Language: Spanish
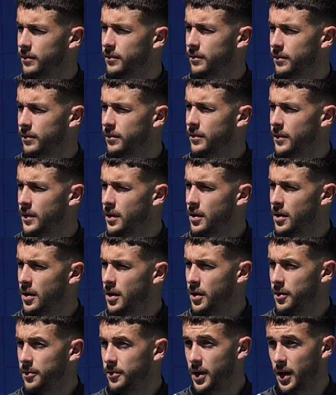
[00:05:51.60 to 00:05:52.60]
día a día?
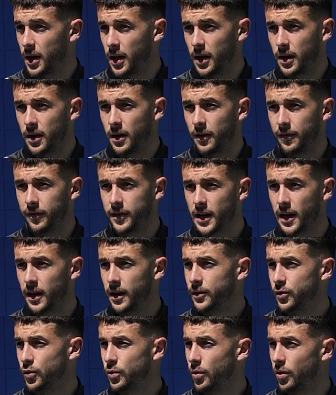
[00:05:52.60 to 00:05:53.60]
Bien, al final
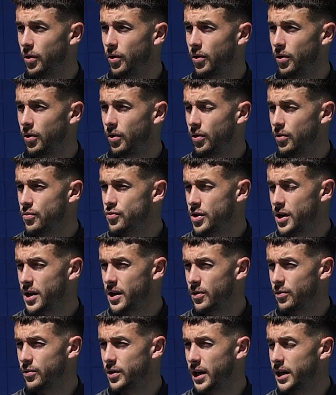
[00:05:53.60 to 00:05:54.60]
él tuvo
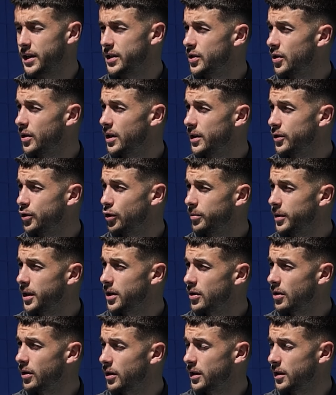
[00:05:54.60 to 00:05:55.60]
una, una lesión en el
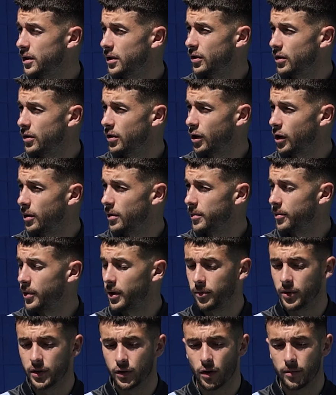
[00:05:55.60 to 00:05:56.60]
tobillo, lo, que me
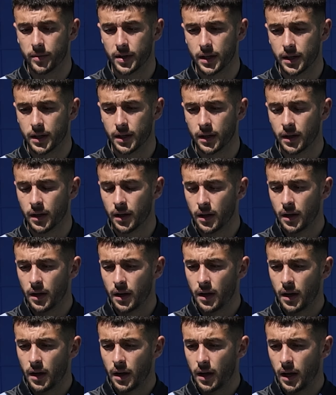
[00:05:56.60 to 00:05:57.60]
permitió a mí
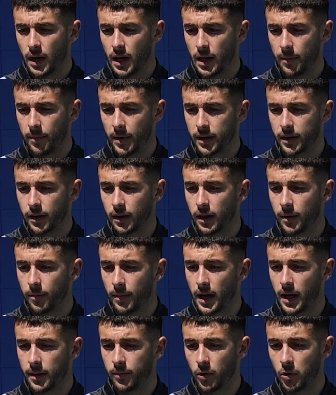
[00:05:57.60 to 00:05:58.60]
eh,
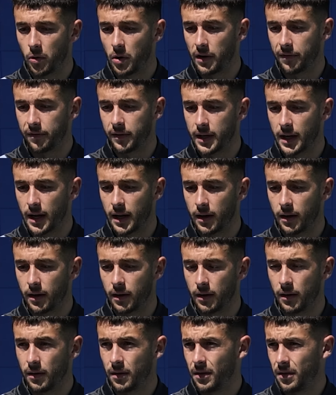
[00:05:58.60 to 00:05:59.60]
participar, pero bueno, al
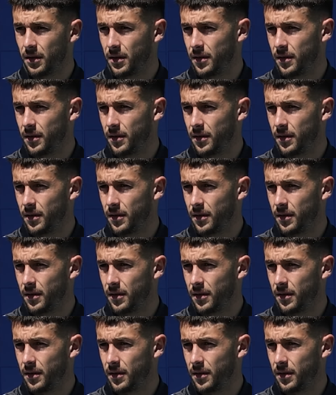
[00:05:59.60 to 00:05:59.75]
final